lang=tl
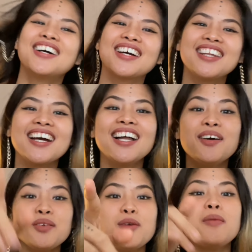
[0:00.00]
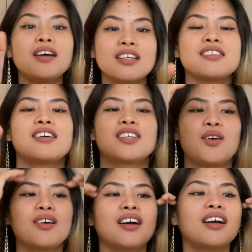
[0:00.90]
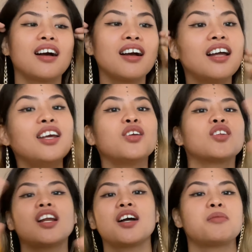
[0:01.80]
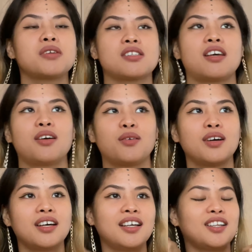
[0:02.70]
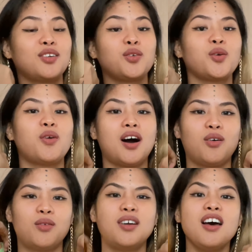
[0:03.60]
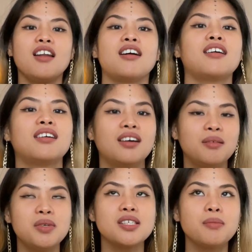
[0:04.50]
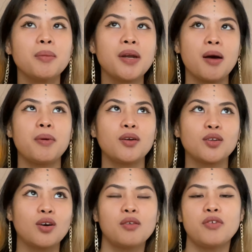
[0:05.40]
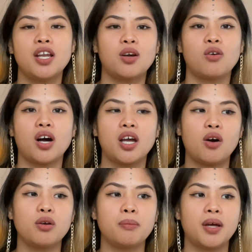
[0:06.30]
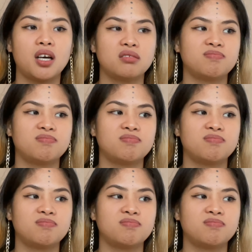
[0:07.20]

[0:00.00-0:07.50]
Kasi alam niyo yung mga nagsasayaw, ang, ang galing niyo talaga magsayaw. Natutuwa ako. Wala lang. Minsan po pinapanood ko, oh, feeling ko kaya ko yung pala.